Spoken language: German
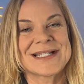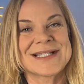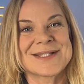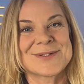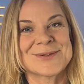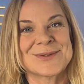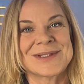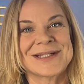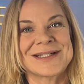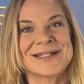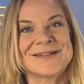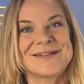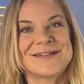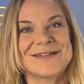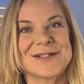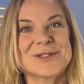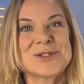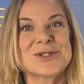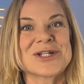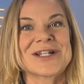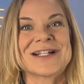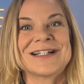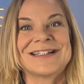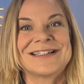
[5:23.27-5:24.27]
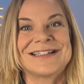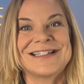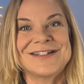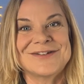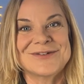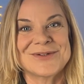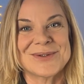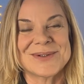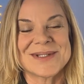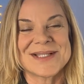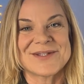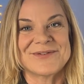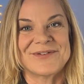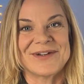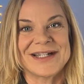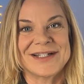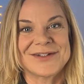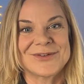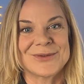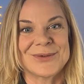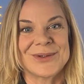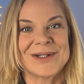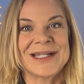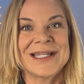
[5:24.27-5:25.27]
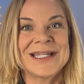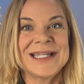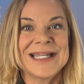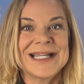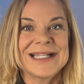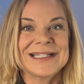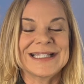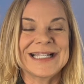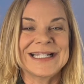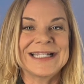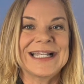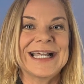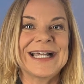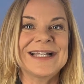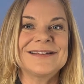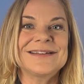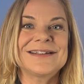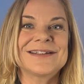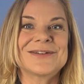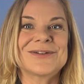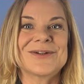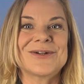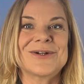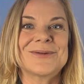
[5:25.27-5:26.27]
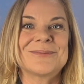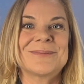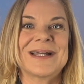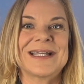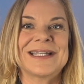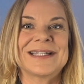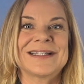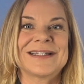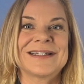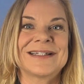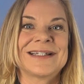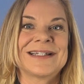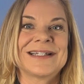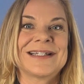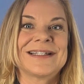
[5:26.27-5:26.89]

gesunden Digital Detox Faktor, dann lad dir doch meine